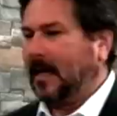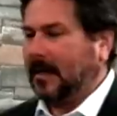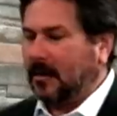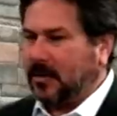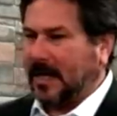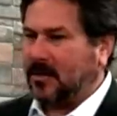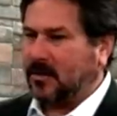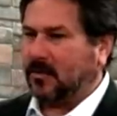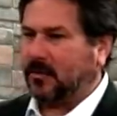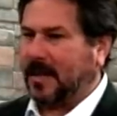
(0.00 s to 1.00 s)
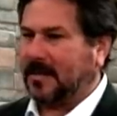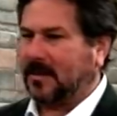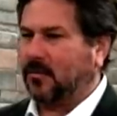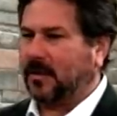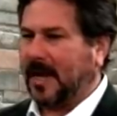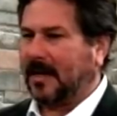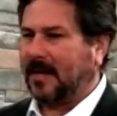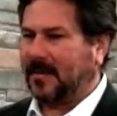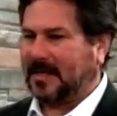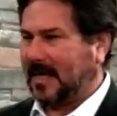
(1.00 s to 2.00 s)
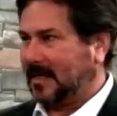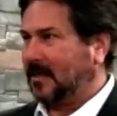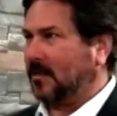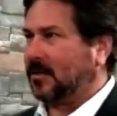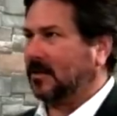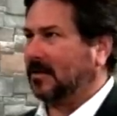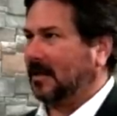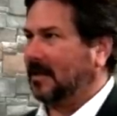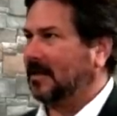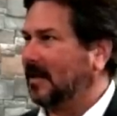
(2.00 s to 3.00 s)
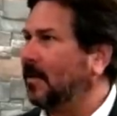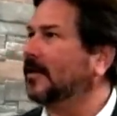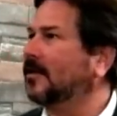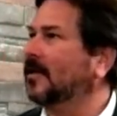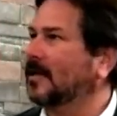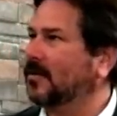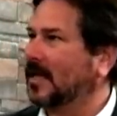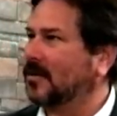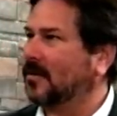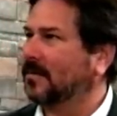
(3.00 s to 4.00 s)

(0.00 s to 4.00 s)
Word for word: L'illustration, je pense, Luther l'avait saisi comme ça, et c'est Paul qui donne l'illustration.